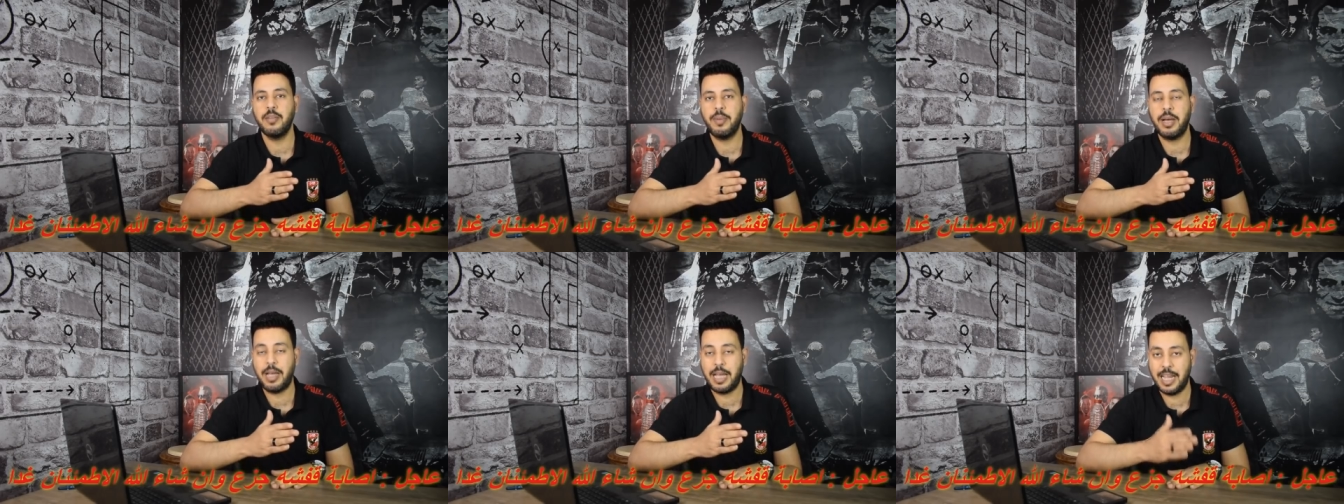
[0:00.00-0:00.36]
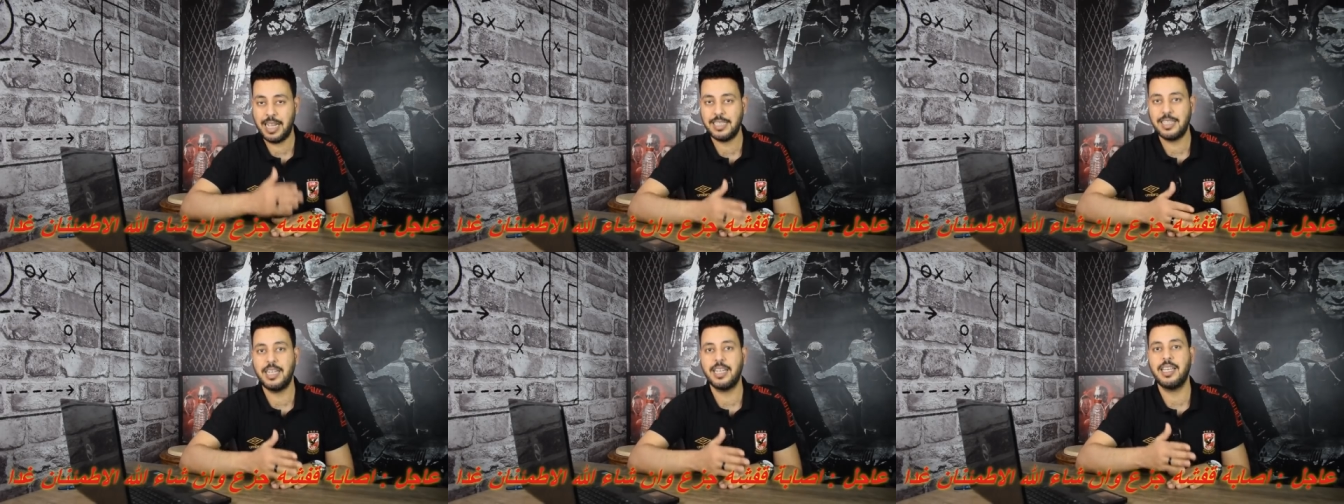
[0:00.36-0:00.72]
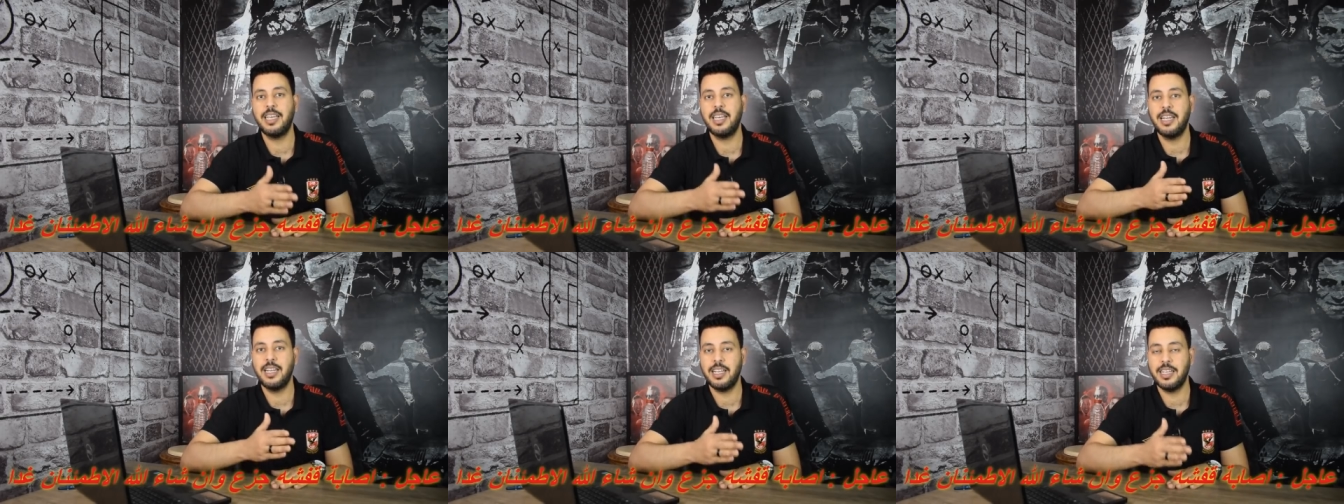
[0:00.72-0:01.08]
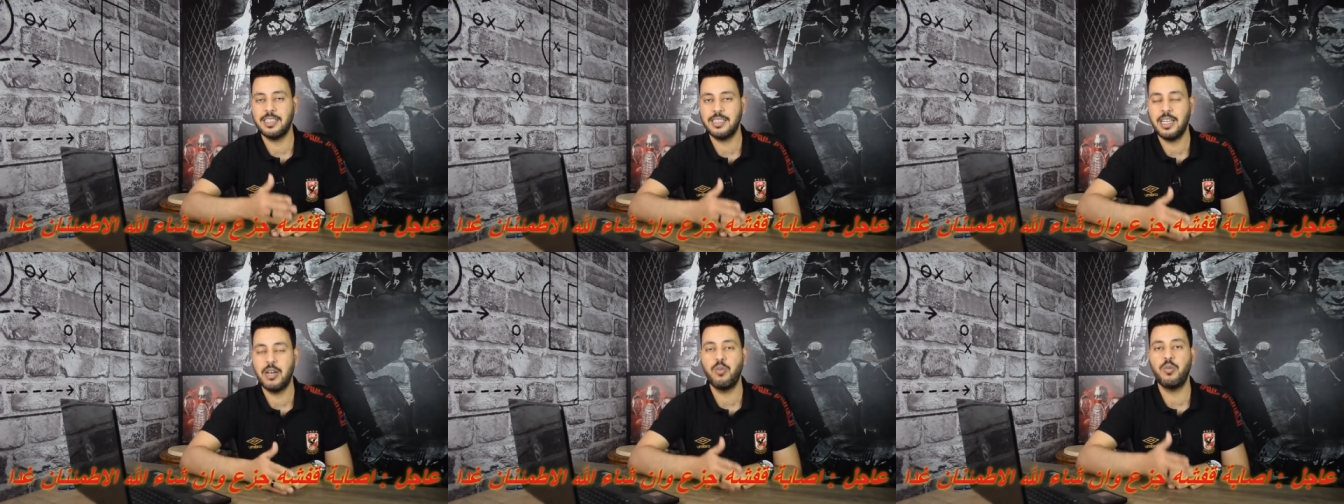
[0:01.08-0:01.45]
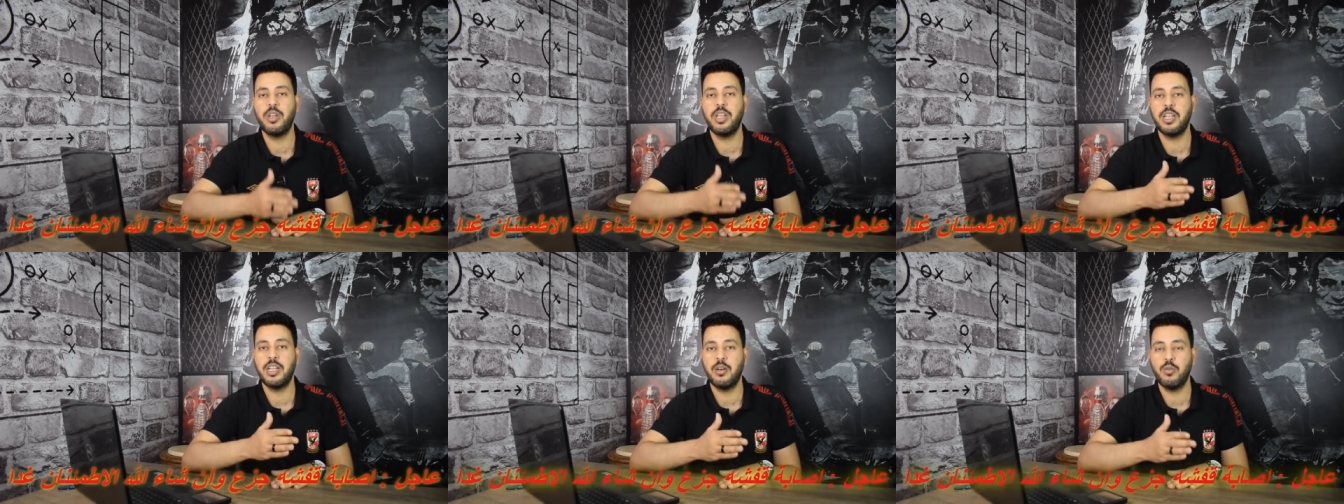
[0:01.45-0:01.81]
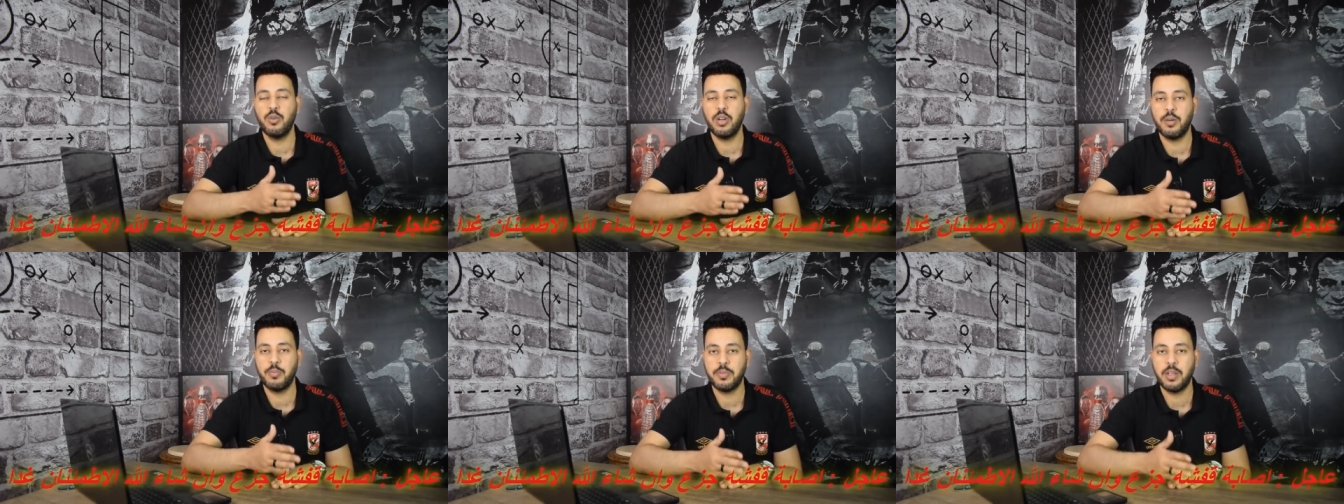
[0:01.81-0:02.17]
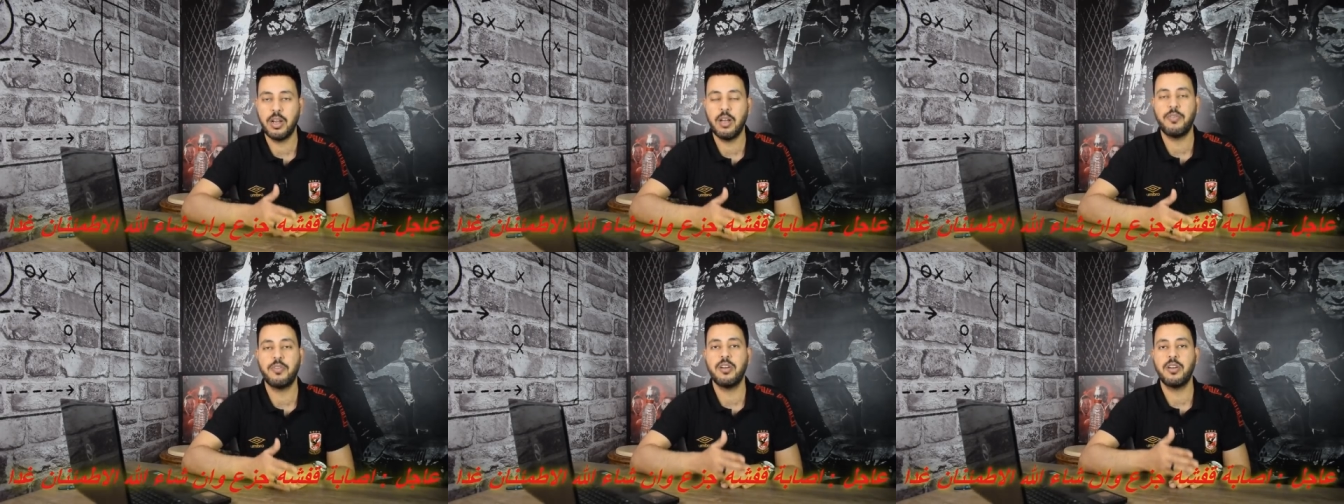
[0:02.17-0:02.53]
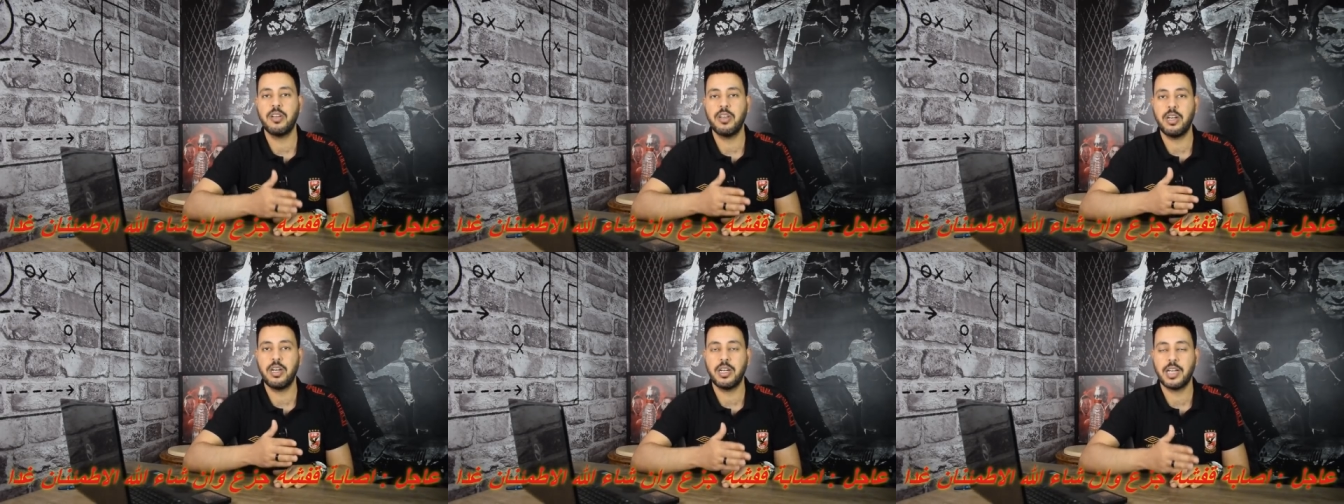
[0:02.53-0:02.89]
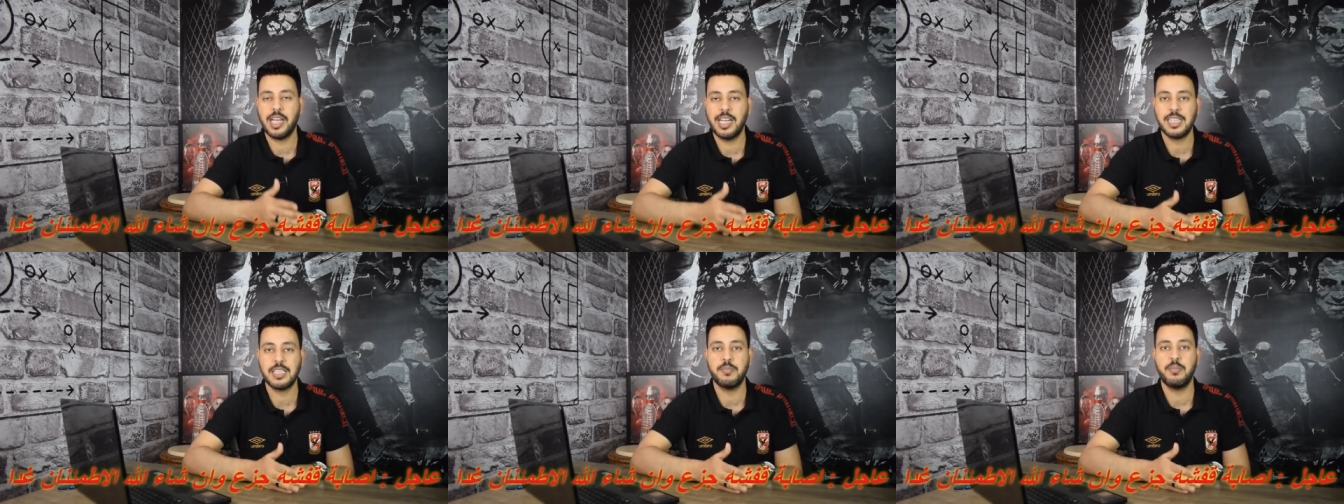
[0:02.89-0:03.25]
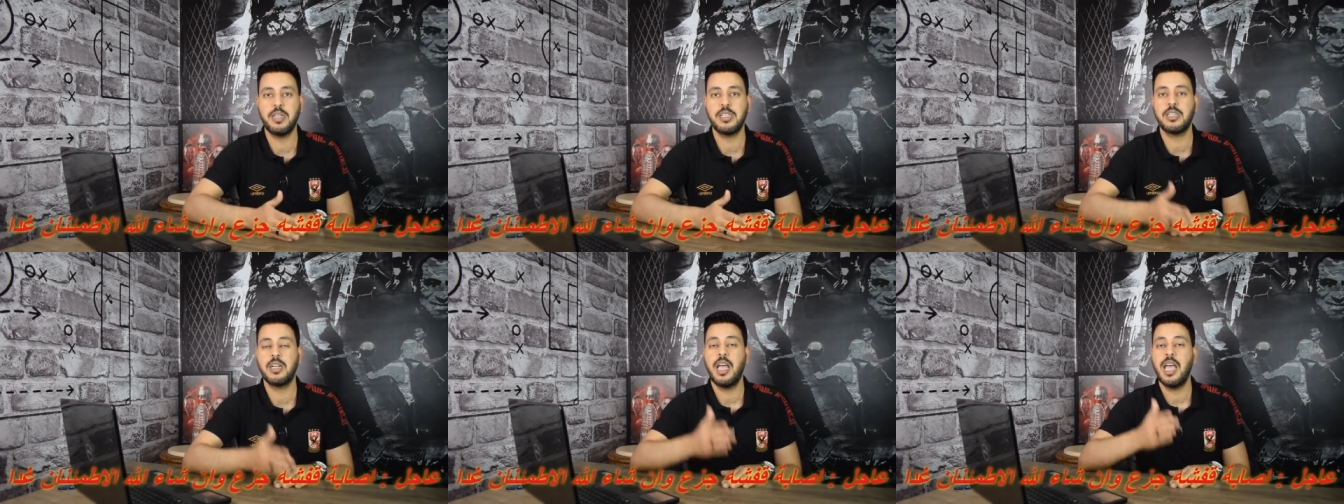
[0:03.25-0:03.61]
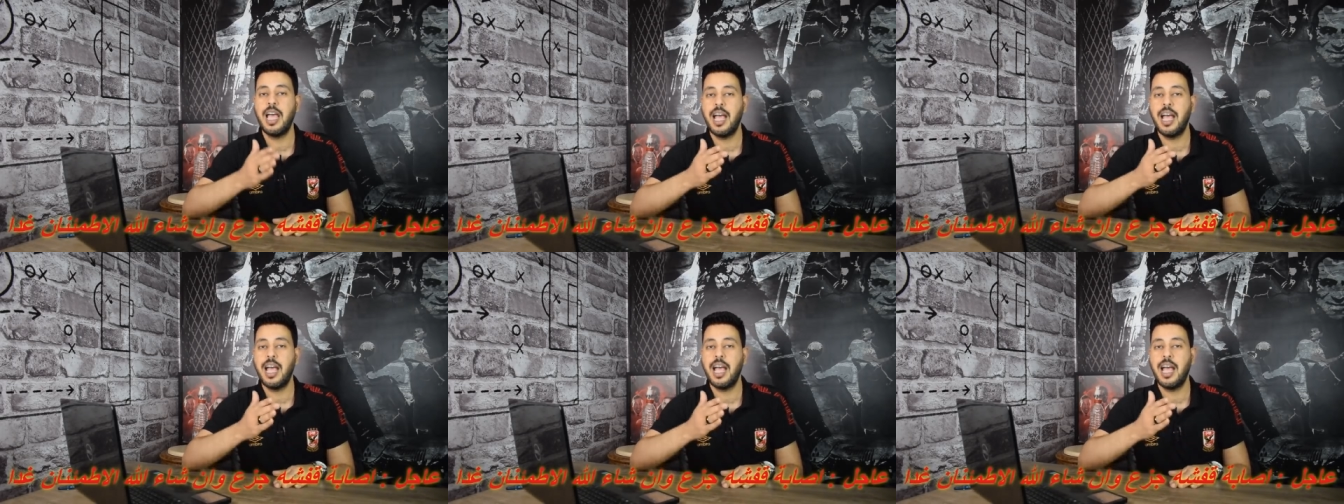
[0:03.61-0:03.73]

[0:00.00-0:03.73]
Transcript: مع هذا الجيل الدوري دوري أبطال أفريقيا كأس مصر